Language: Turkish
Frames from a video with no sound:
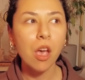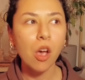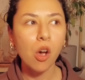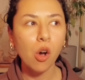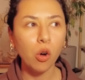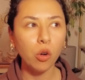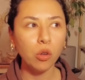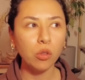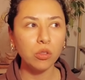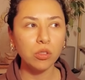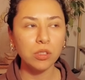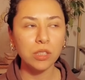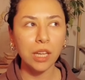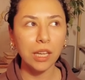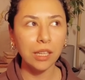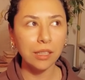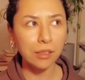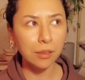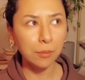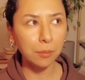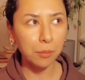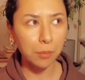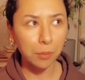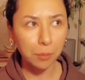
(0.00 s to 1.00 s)
O yüzden
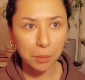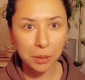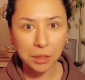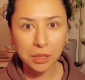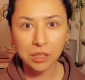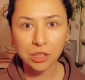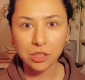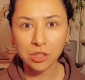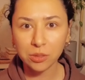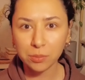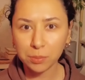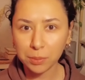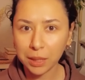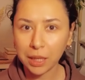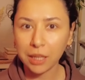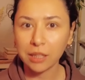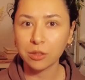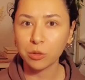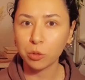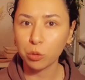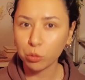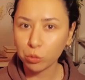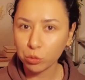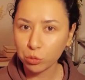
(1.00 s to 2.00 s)
Barış
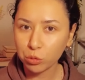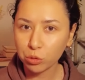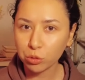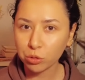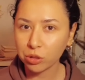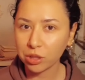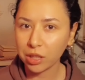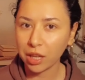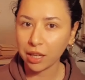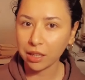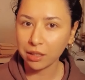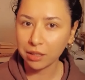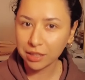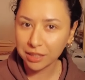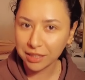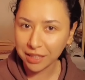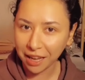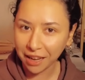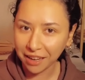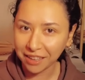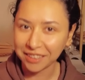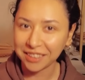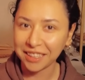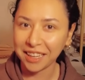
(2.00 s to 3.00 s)
biraz konuşurken,
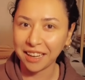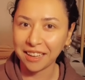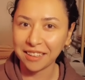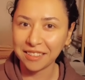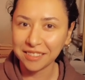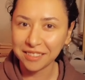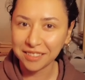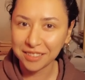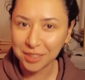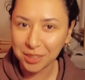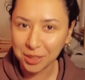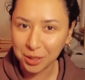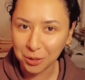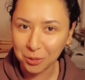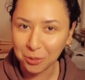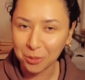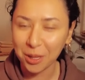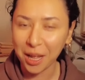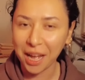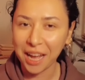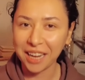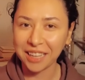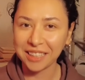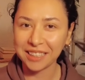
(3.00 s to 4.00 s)
kızarken, işte
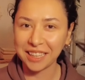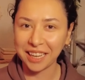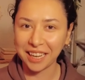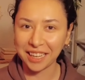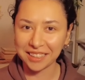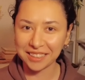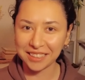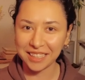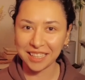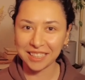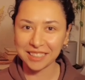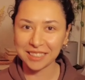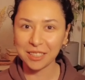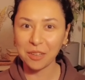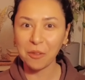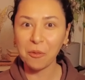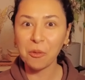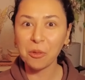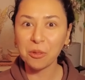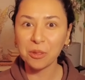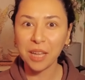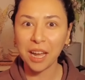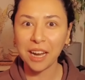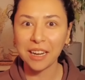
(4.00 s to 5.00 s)
gülerken neyse
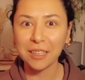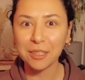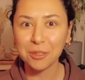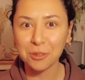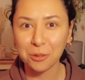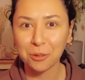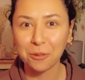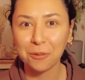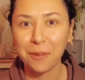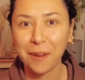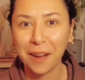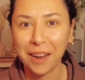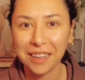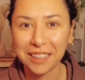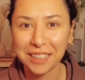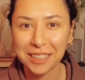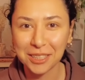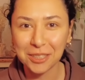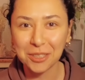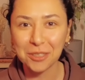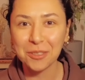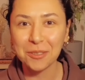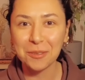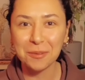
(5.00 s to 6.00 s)
onlar da çok fark
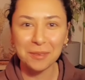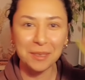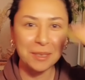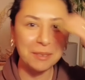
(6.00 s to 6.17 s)
ediyor.